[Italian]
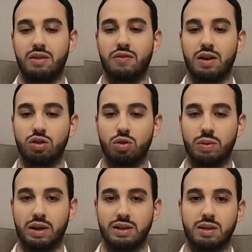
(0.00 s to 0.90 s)
difetto
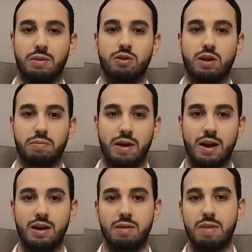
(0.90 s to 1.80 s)
perché sta perdendo i
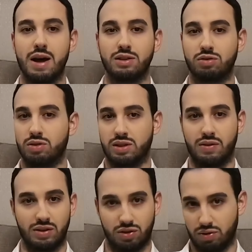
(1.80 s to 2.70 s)
capelli, è basso,
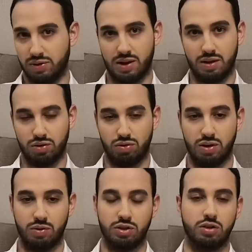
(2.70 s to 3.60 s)
teste varie stronzate, se non
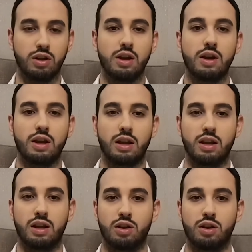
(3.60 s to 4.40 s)
è questo il,